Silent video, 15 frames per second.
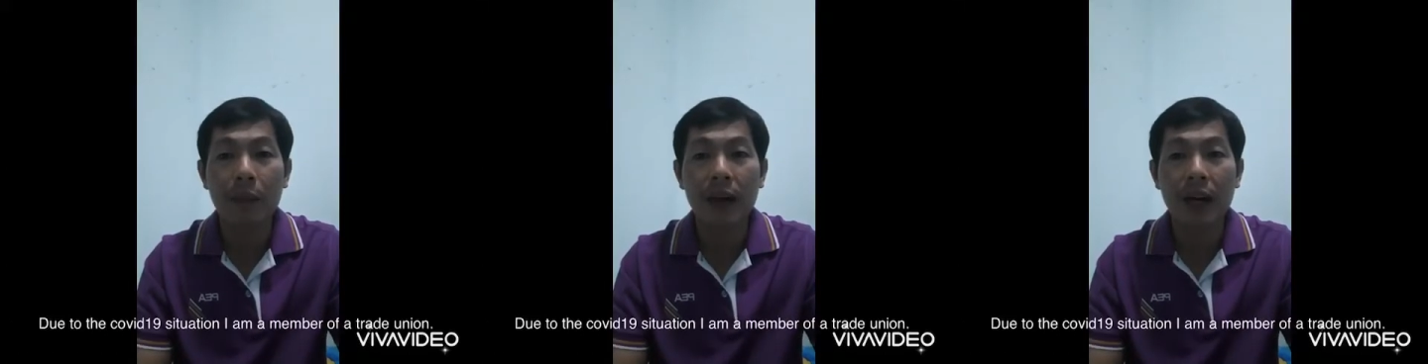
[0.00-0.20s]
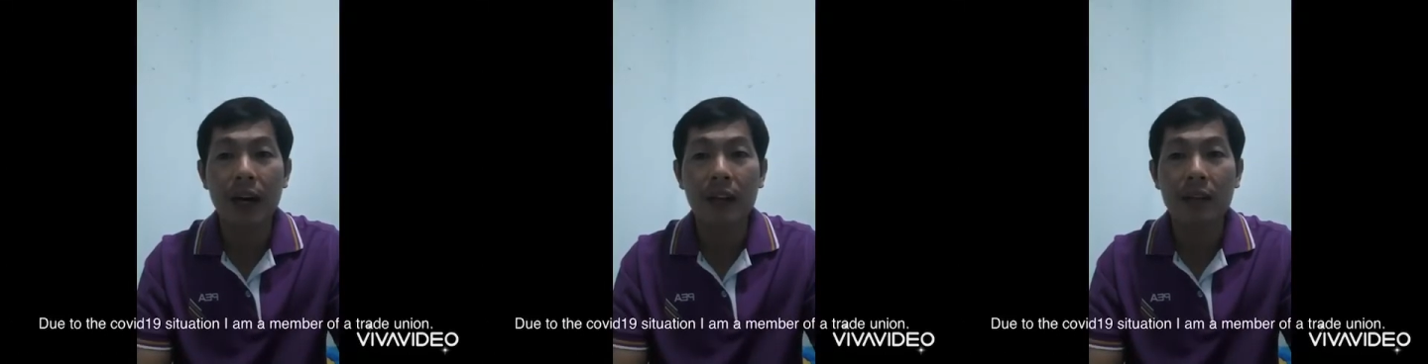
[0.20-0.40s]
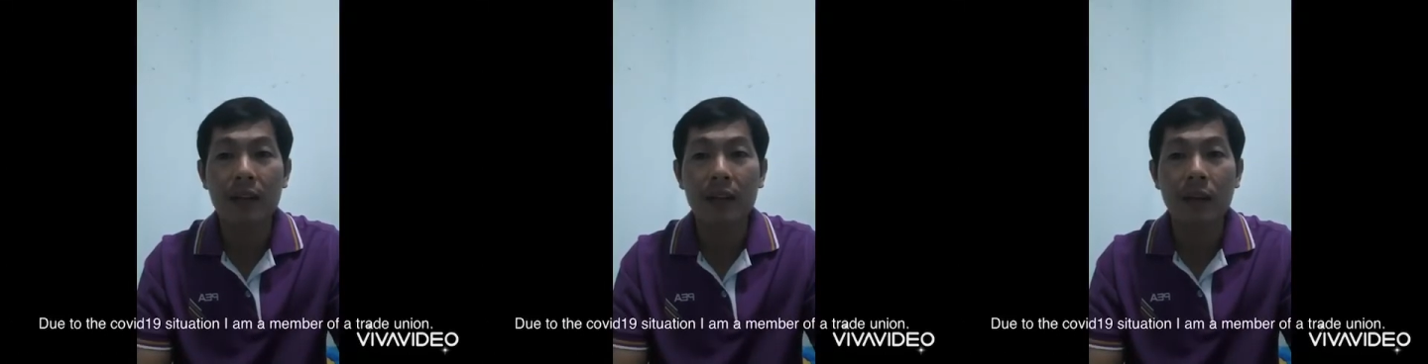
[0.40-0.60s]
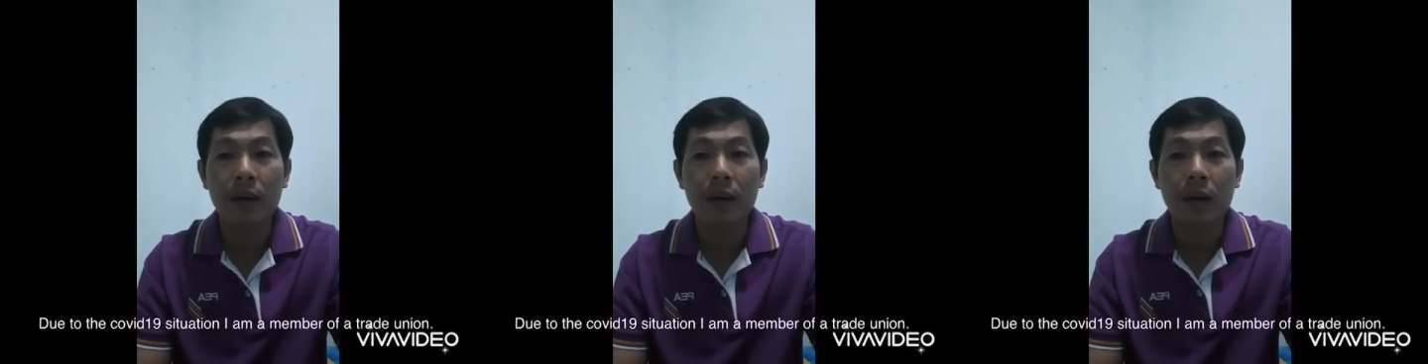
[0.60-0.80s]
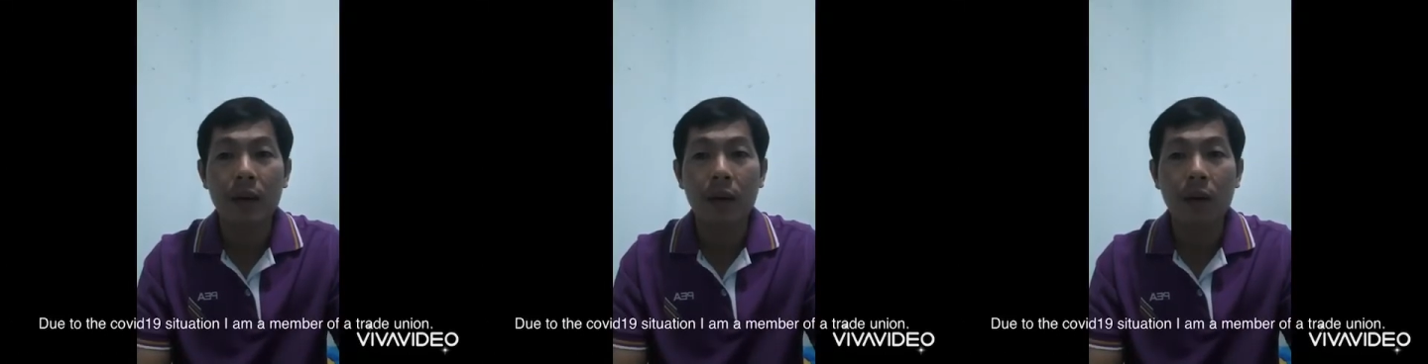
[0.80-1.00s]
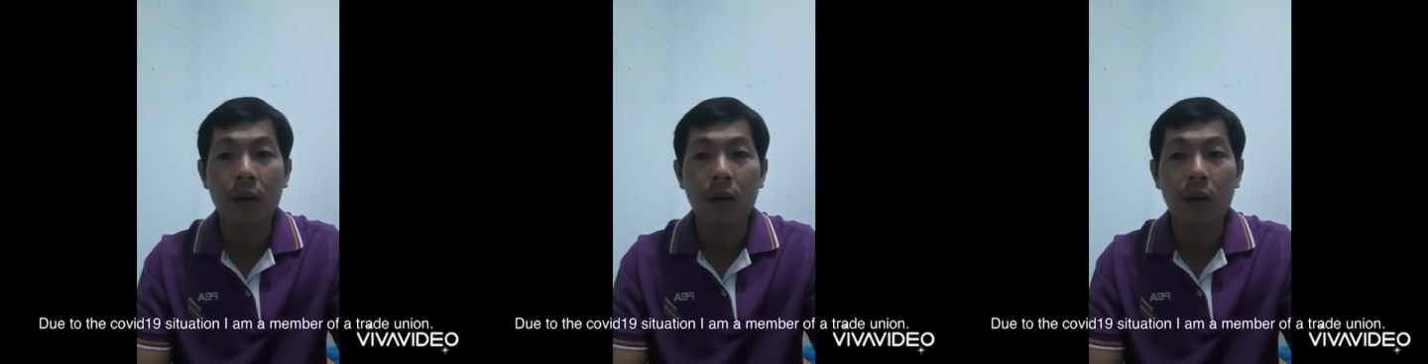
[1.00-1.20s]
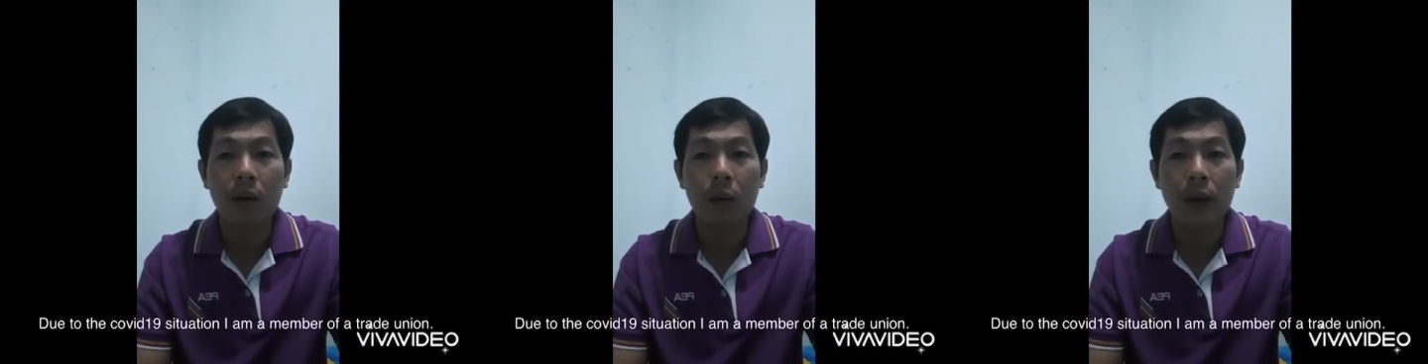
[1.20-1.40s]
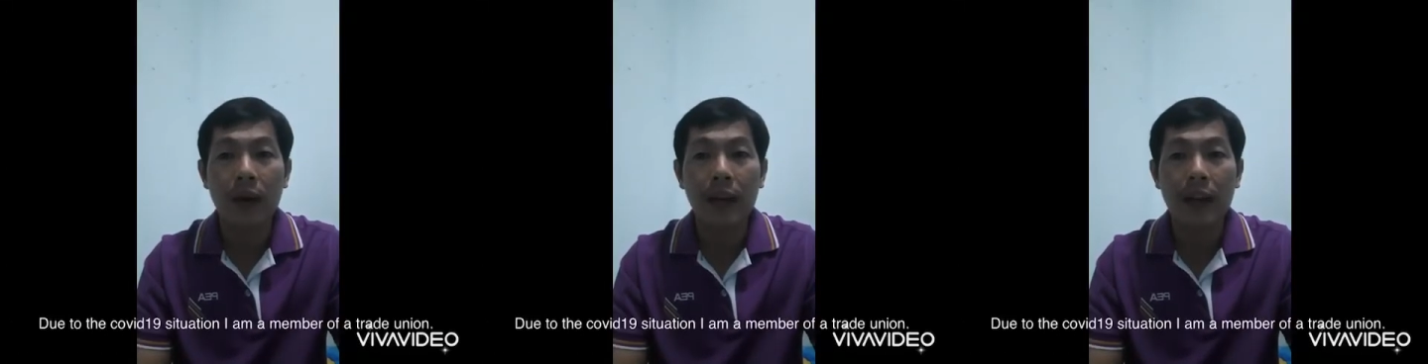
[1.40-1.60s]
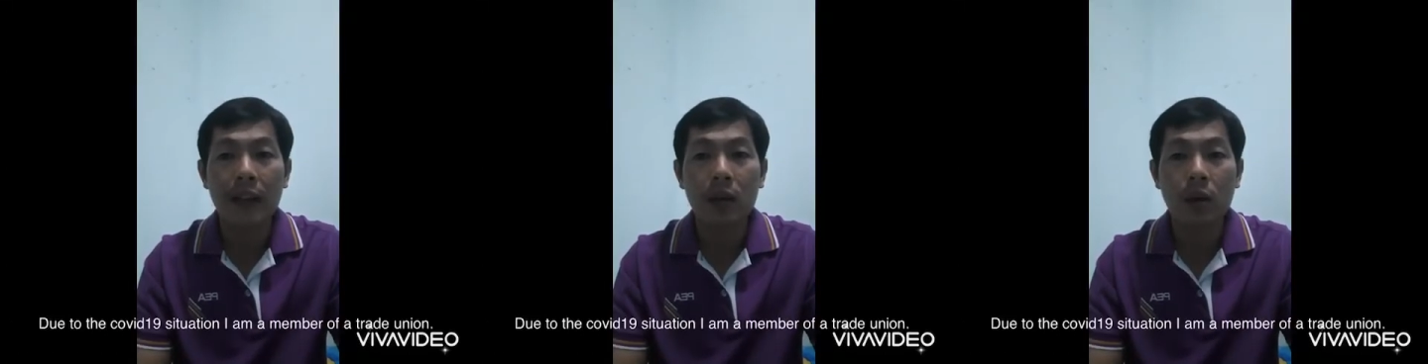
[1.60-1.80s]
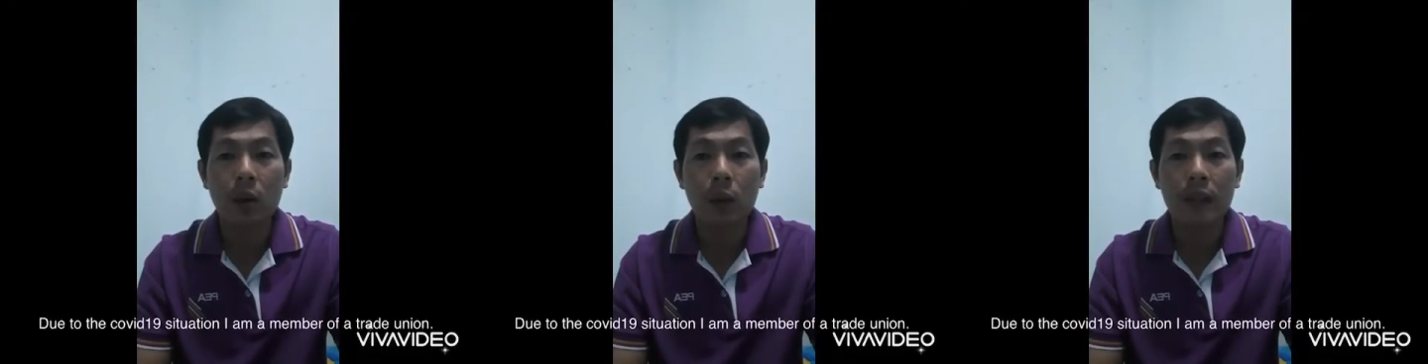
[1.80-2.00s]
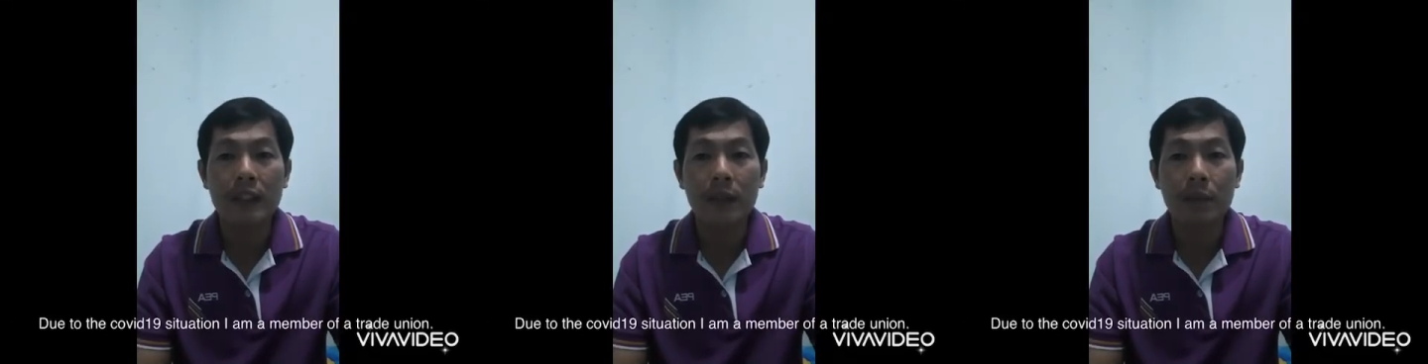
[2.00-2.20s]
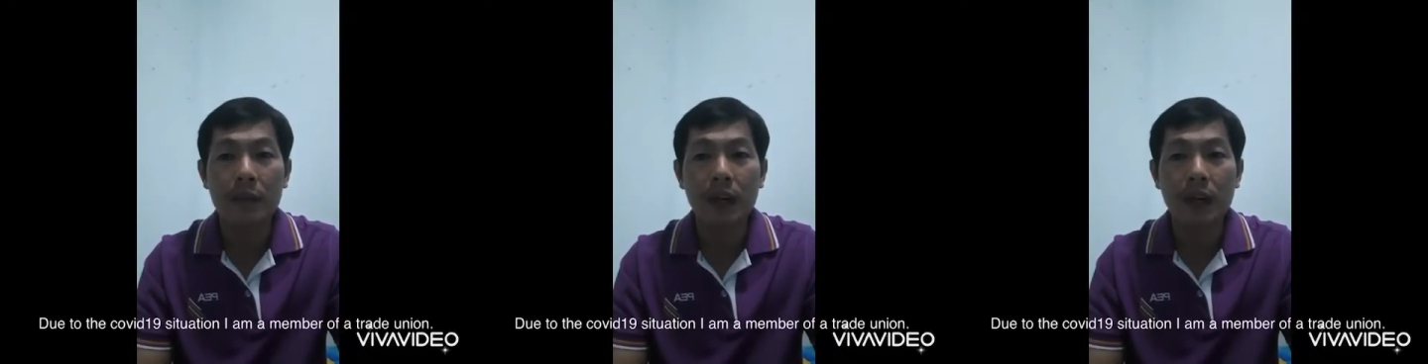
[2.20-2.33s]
ระบาดของไวรัสโควิด